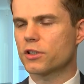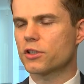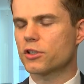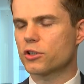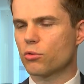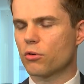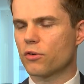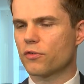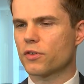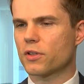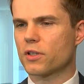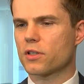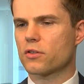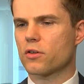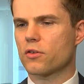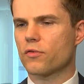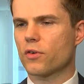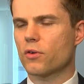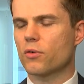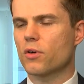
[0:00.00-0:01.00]
ich siłą
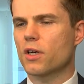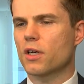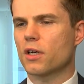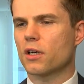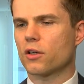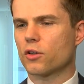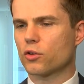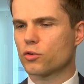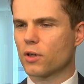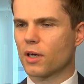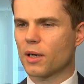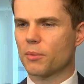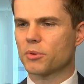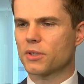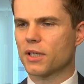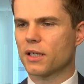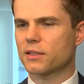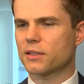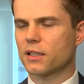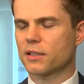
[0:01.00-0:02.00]
finansową rosła
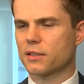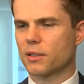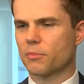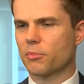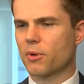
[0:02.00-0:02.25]
kapitalizacja